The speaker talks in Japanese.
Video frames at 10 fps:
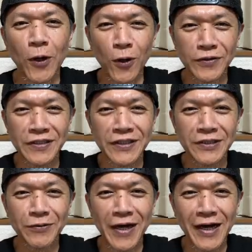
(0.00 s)
こんに
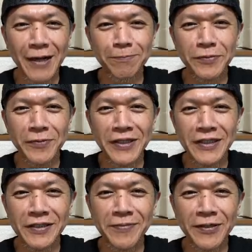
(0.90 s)
ちは、カップ麺
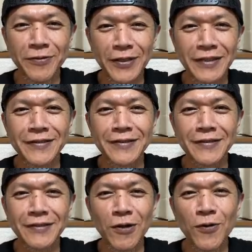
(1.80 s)
リスペクトです。
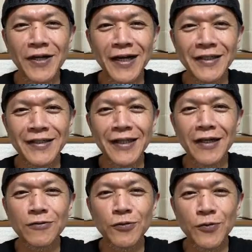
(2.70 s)
今回いた
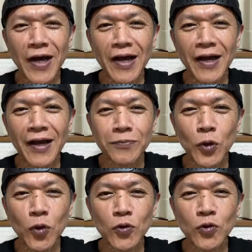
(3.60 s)
だくのは
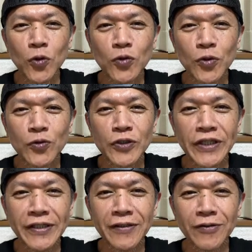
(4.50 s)
明星食
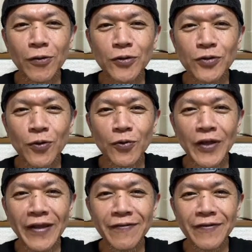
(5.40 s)
品ローソン
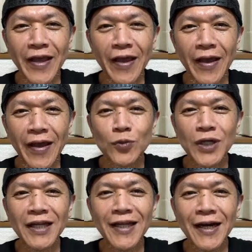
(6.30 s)
限定
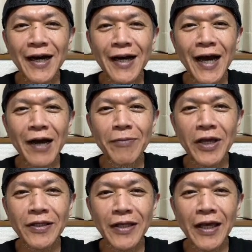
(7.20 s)
村中
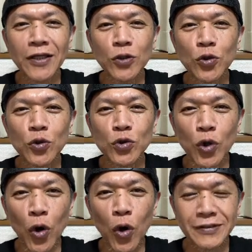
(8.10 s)
ラーメン研究
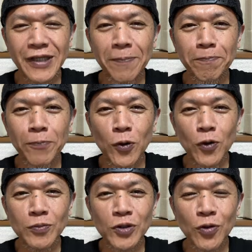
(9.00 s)
所札
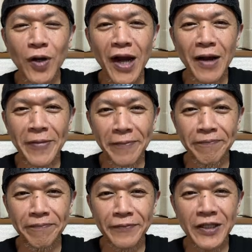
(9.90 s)
幌味噌ラーメ
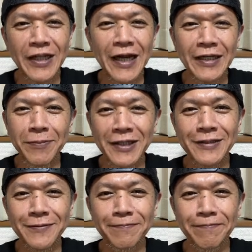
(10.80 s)
ンになります。